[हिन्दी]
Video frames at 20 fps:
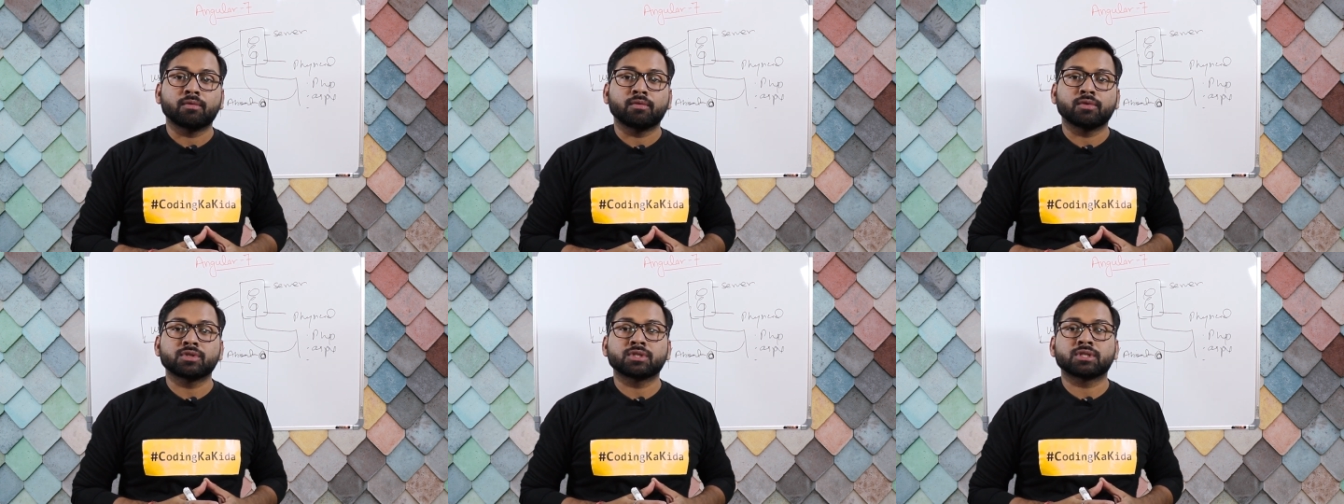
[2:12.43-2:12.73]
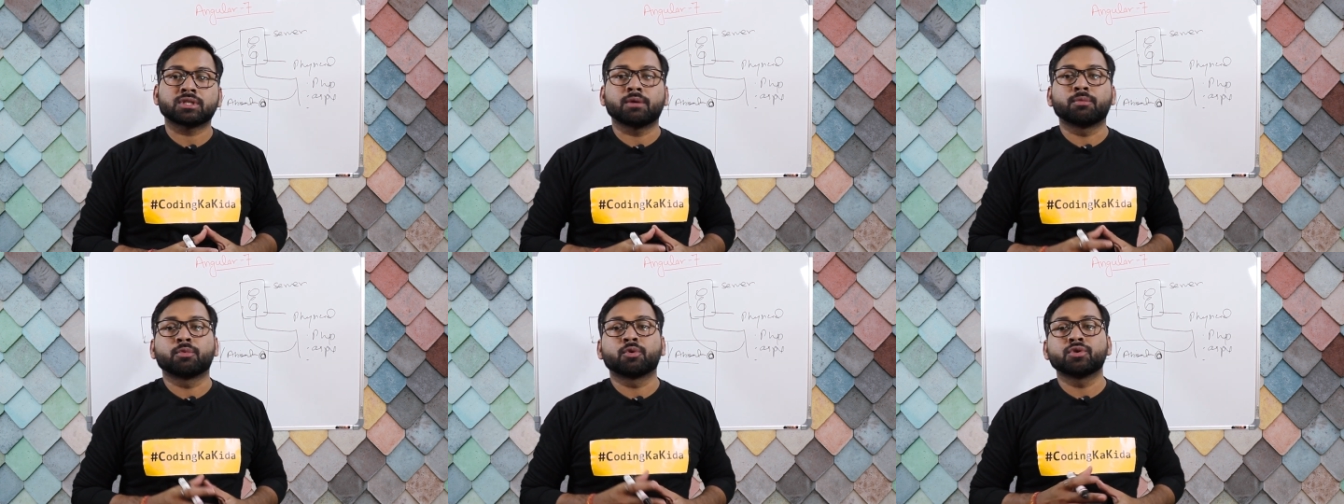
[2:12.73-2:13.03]
वो
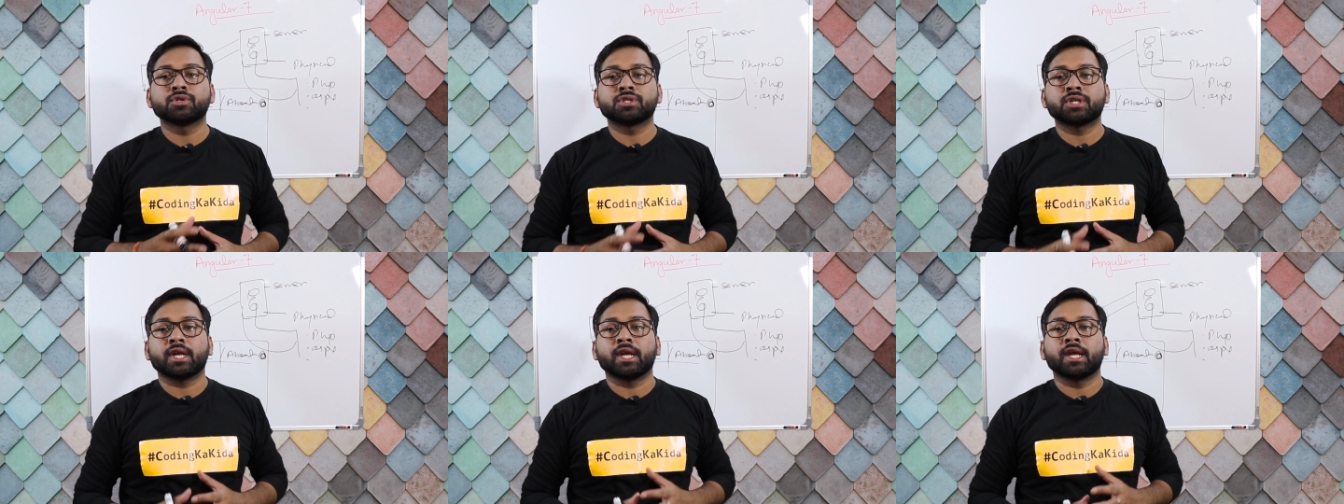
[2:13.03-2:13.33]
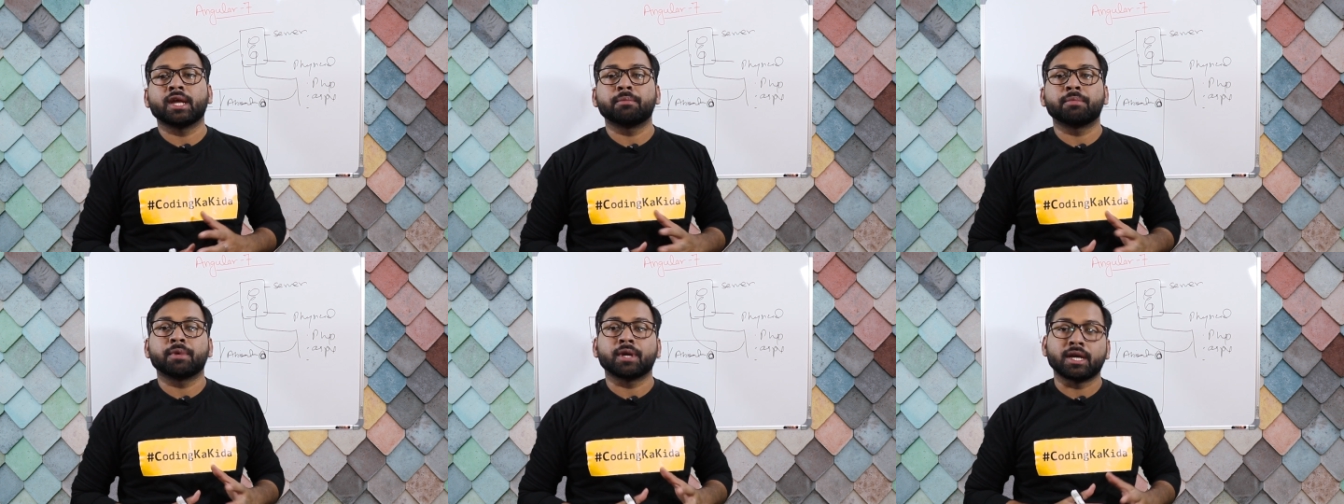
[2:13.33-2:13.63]
सब कुछ
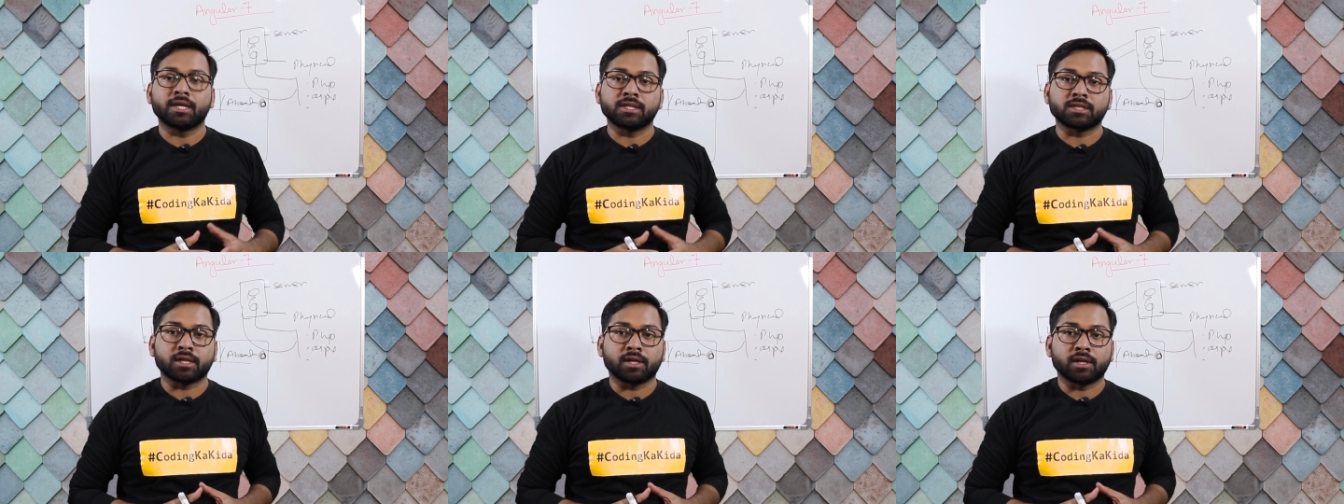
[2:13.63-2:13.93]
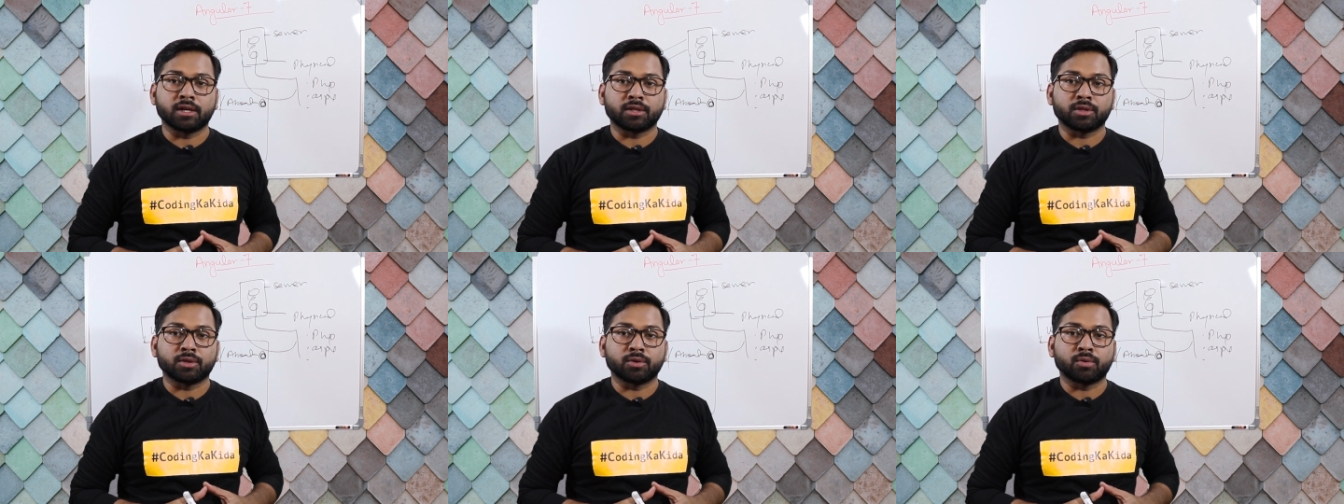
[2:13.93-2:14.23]
ए से
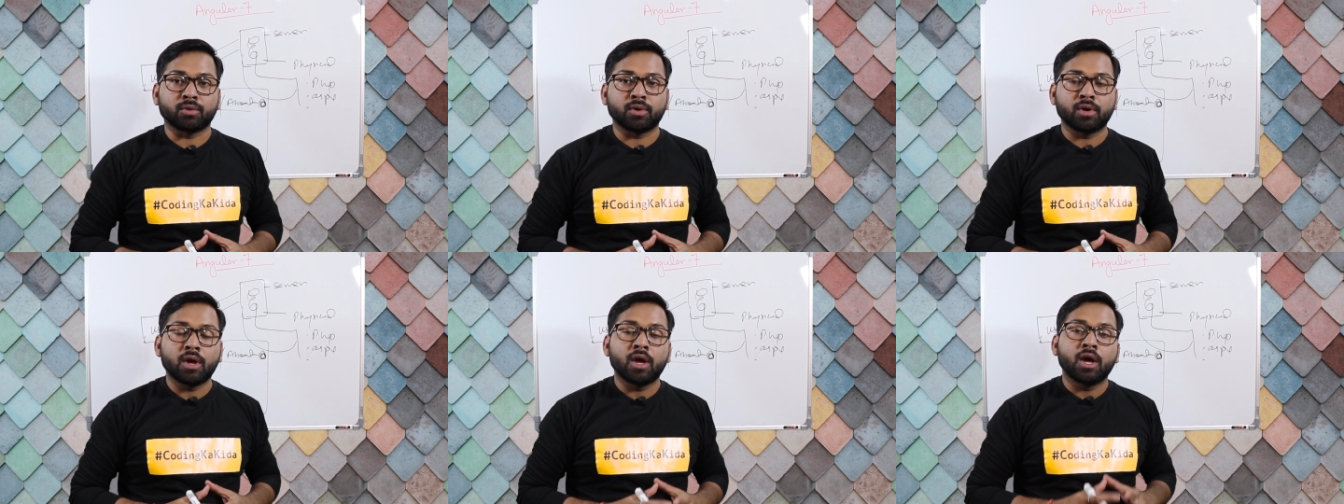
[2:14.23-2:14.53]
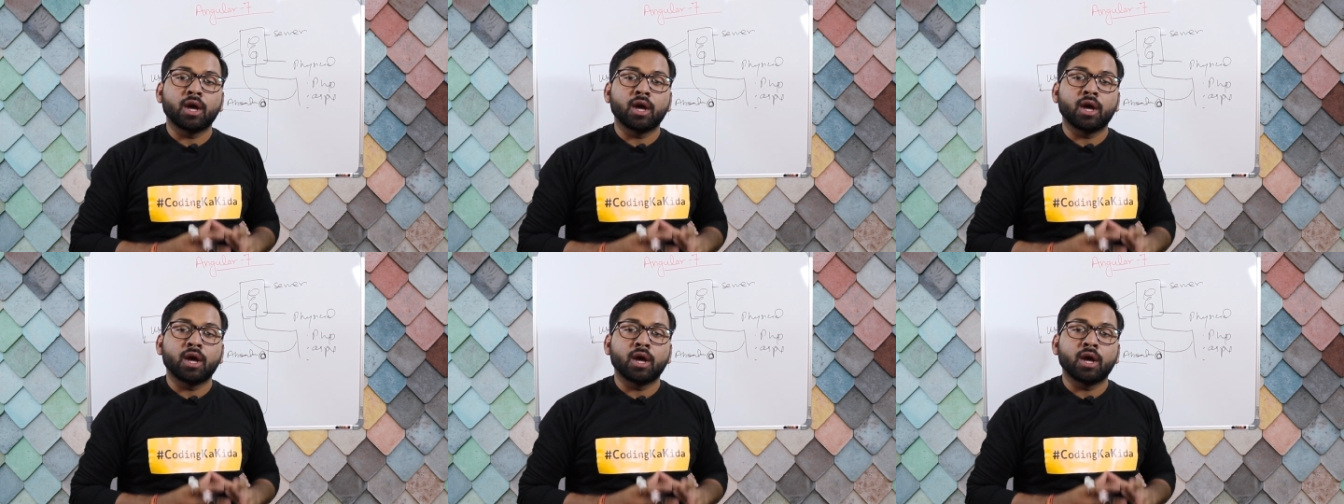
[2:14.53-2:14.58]
करते हो